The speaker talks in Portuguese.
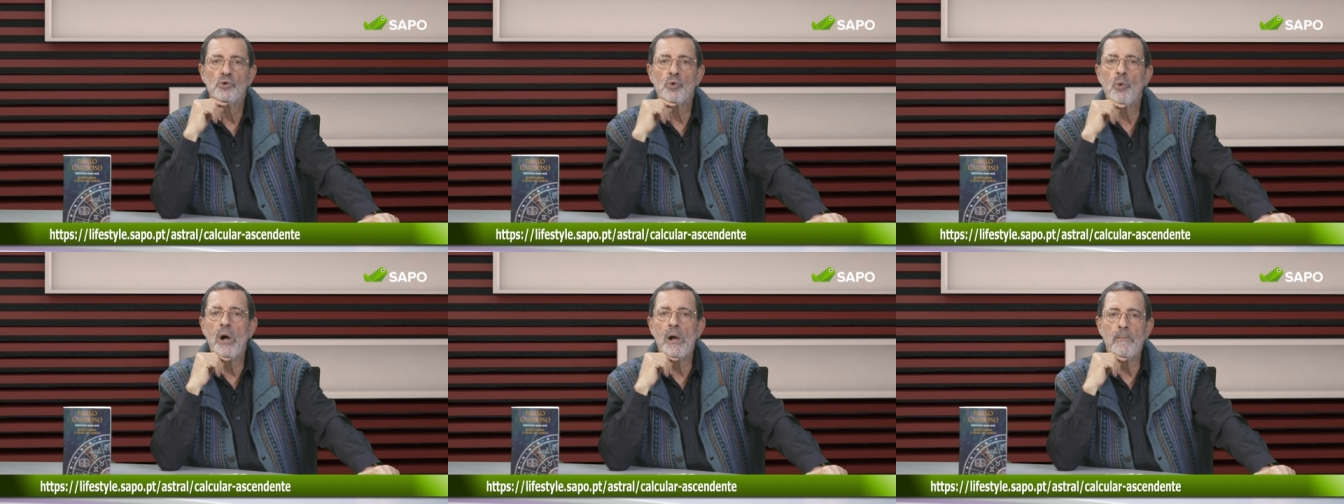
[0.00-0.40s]

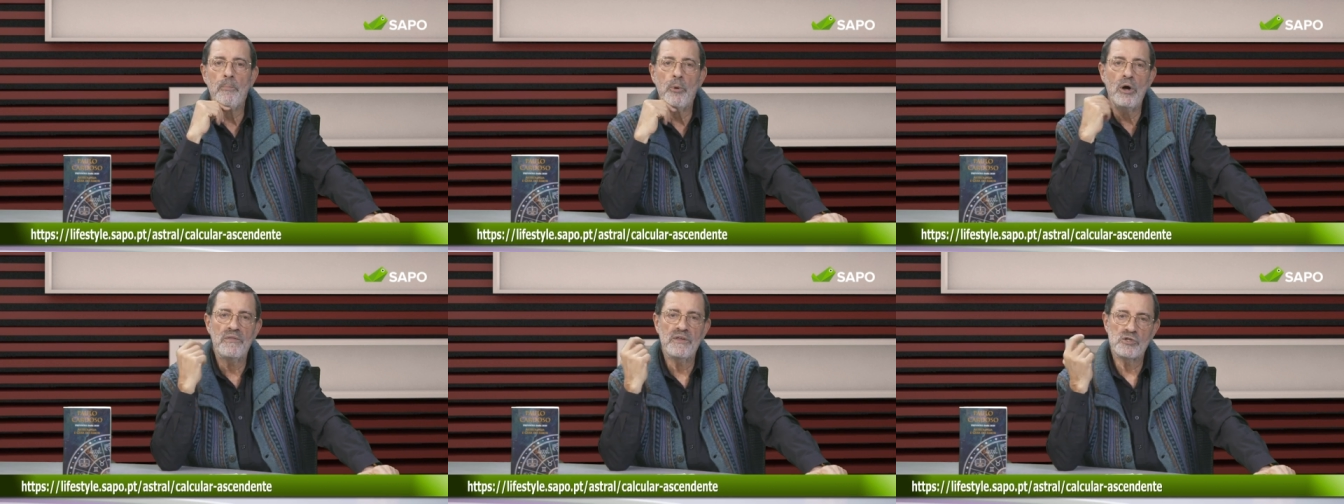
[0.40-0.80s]
no
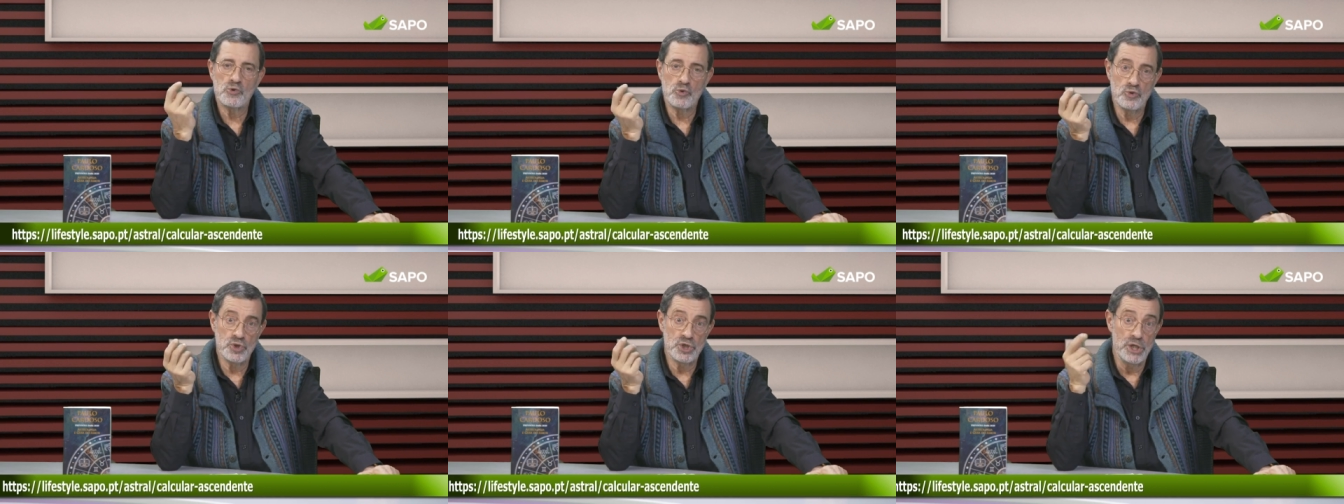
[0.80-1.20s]
qual
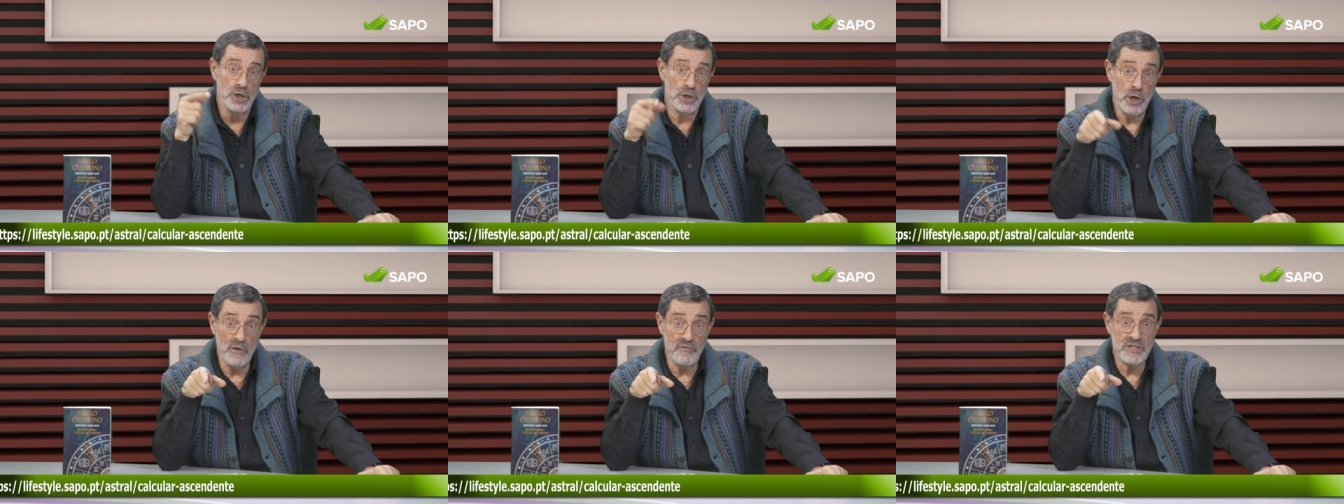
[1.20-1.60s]
podem
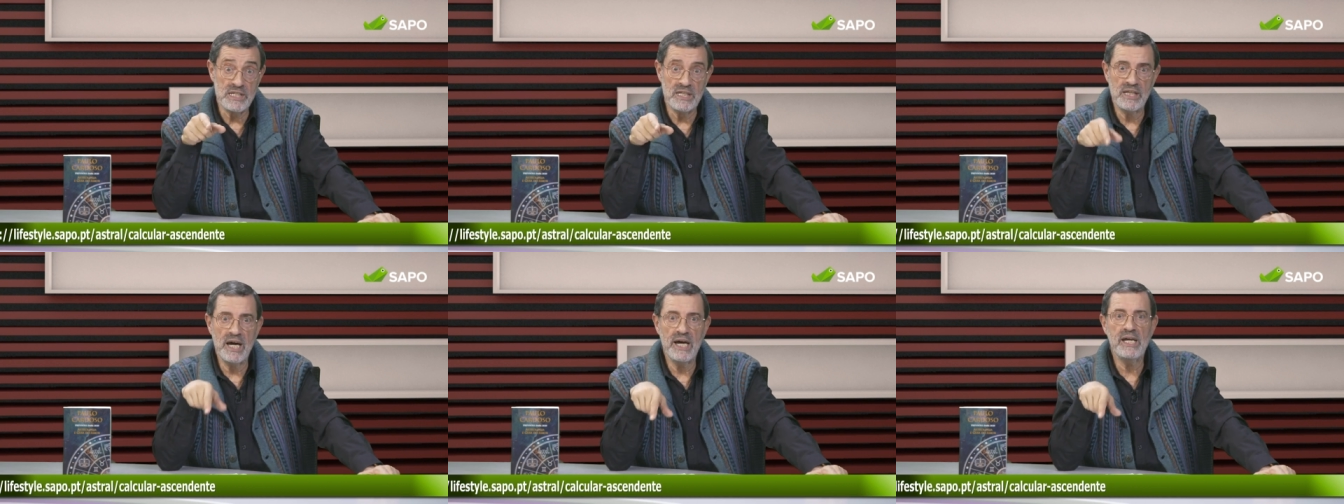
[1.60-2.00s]
surgir
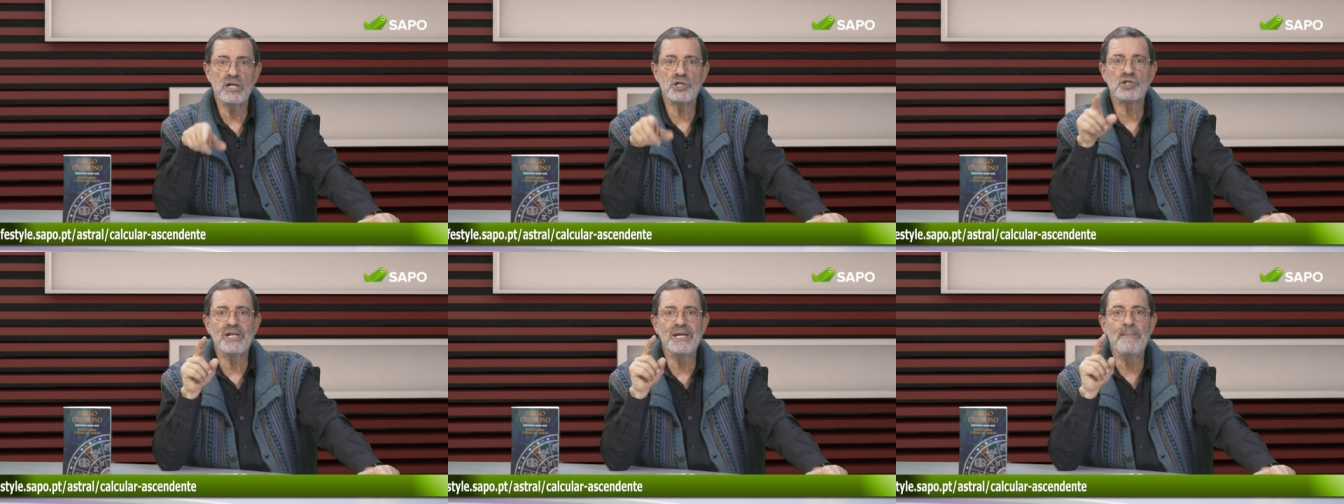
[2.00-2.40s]
novas
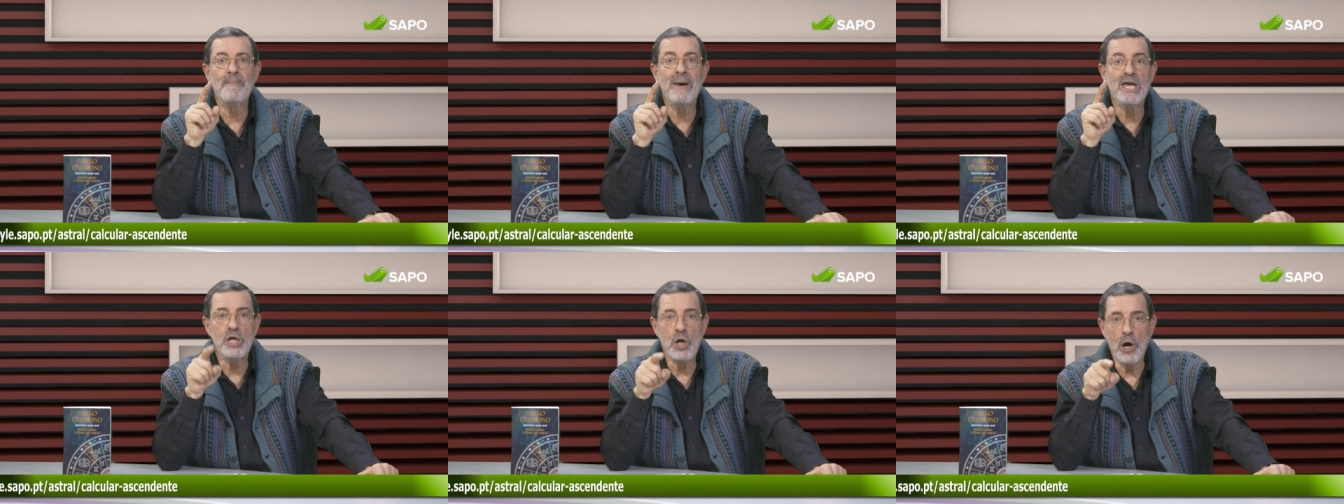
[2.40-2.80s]
ideias e
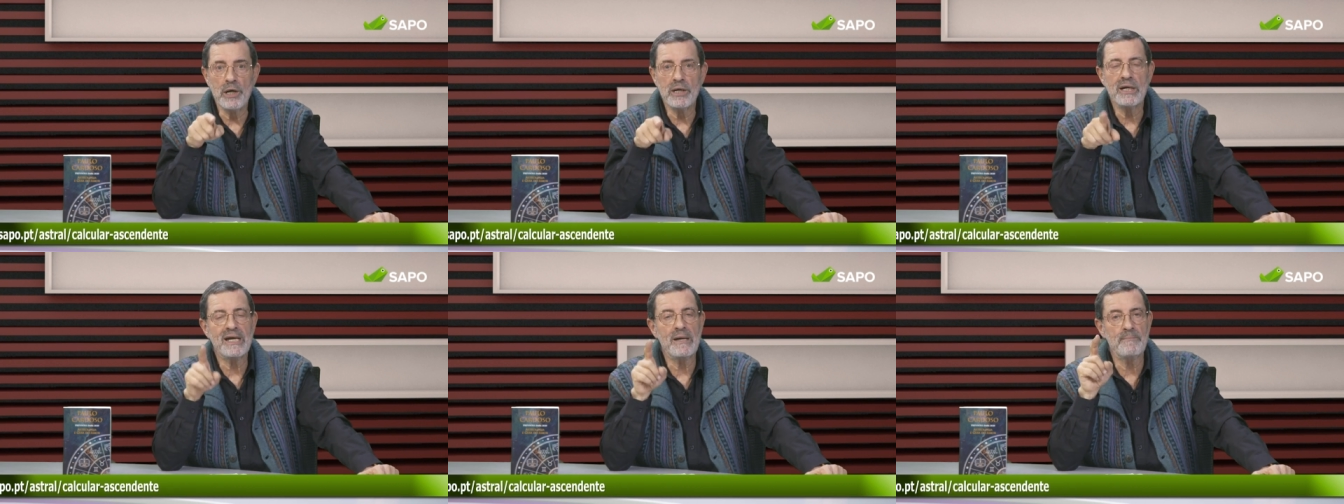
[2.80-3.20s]

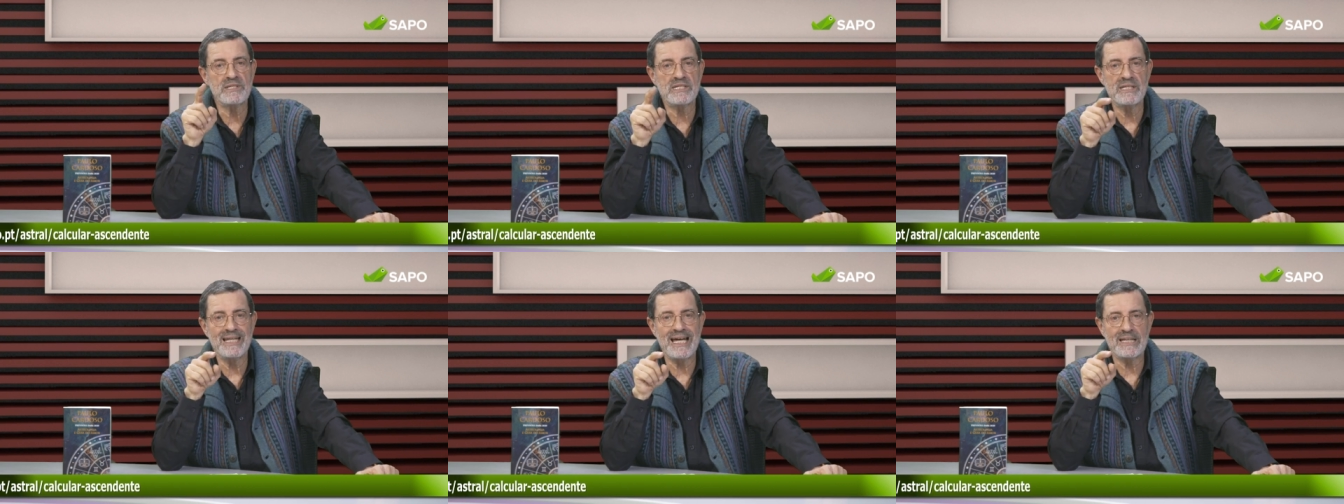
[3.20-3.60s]
maior
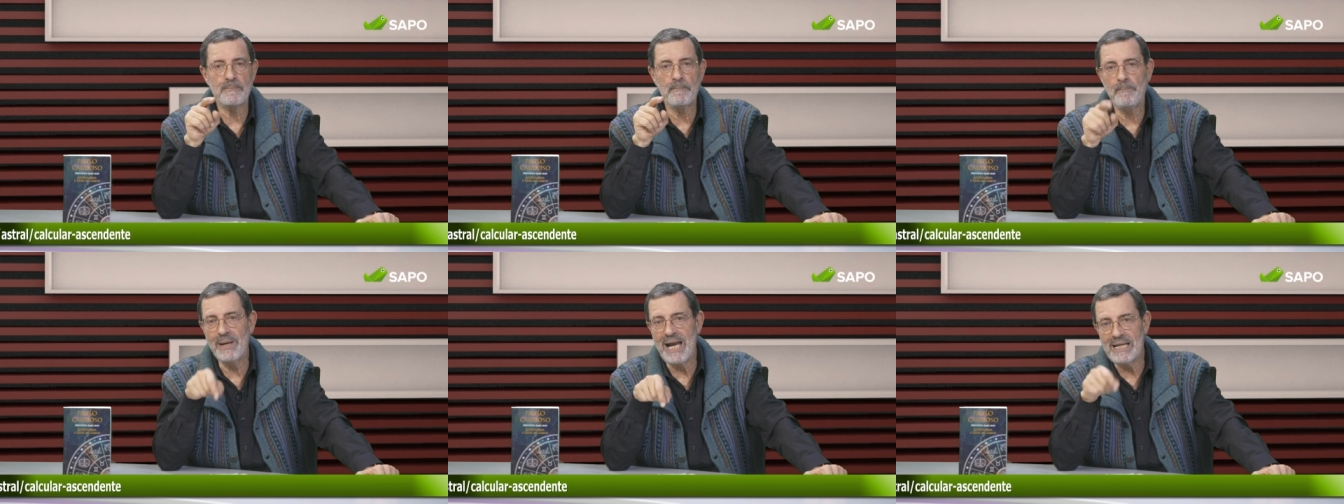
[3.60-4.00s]

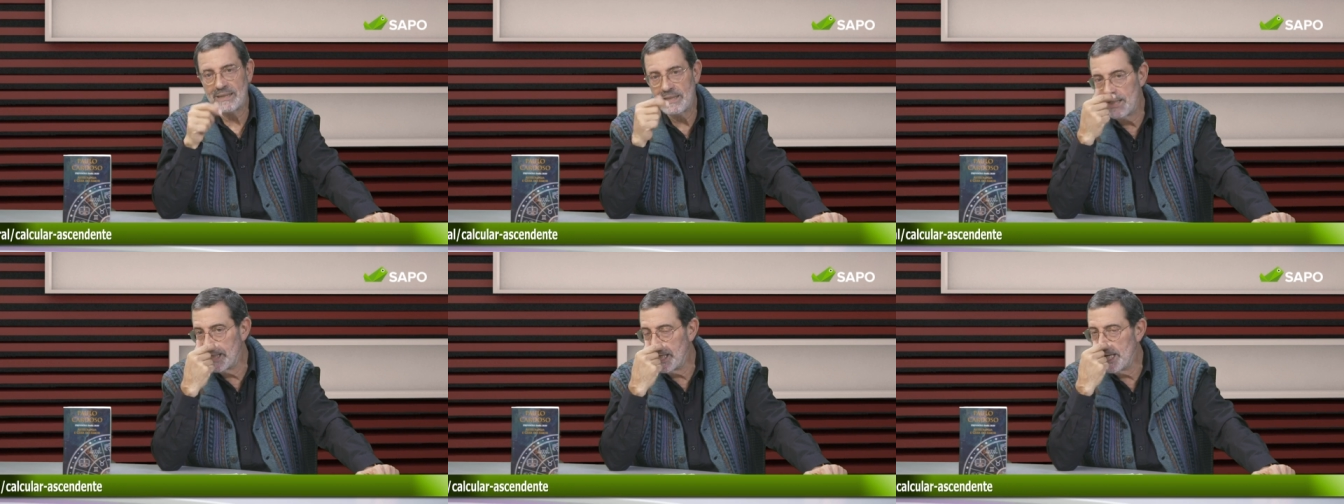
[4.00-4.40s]
capacidade
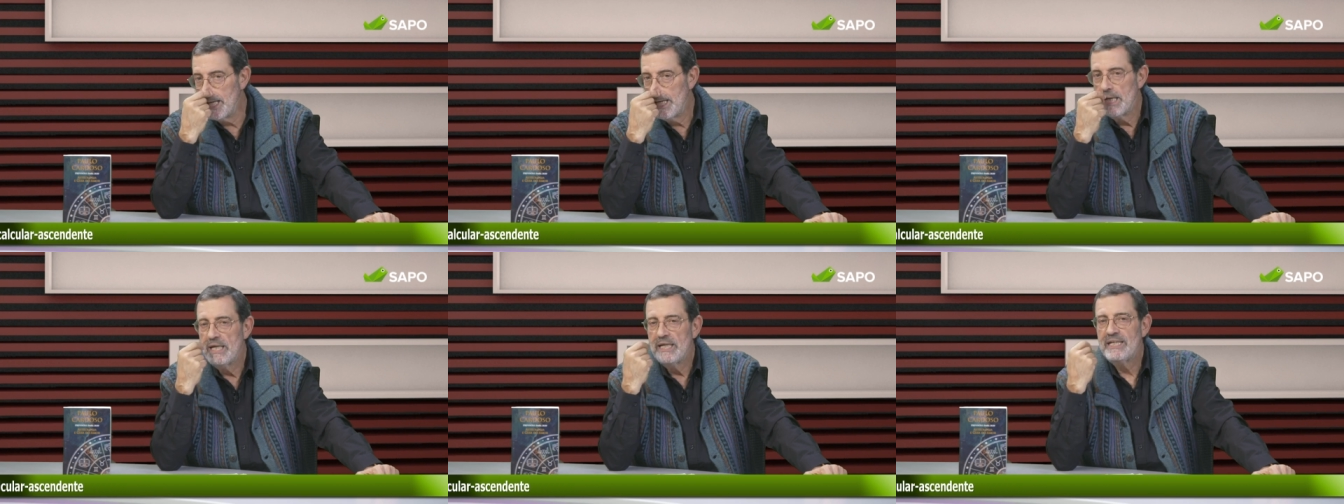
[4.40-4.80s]

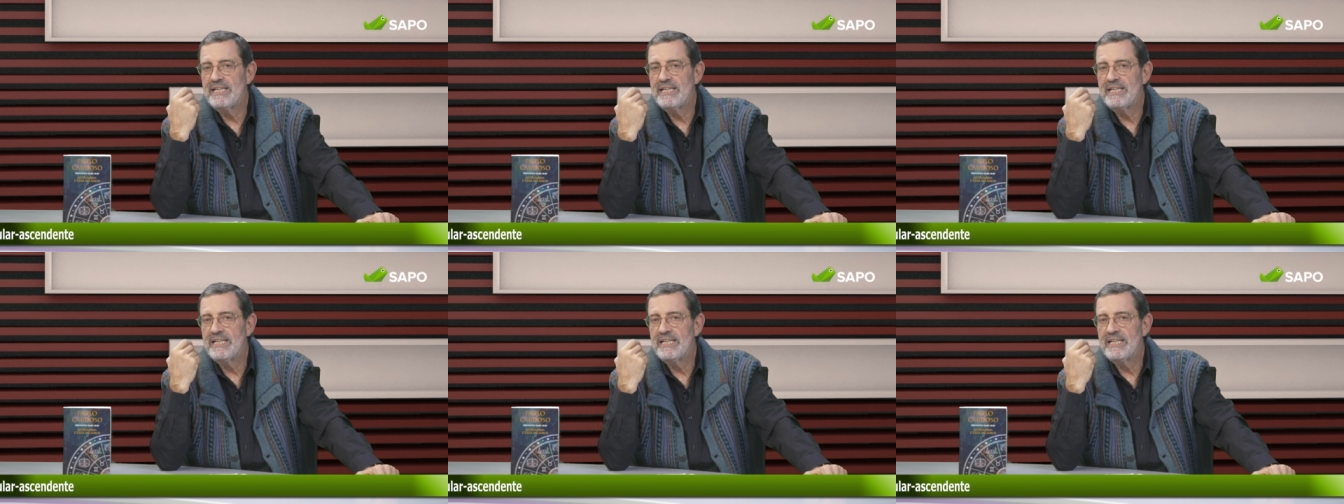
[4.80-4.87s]
prática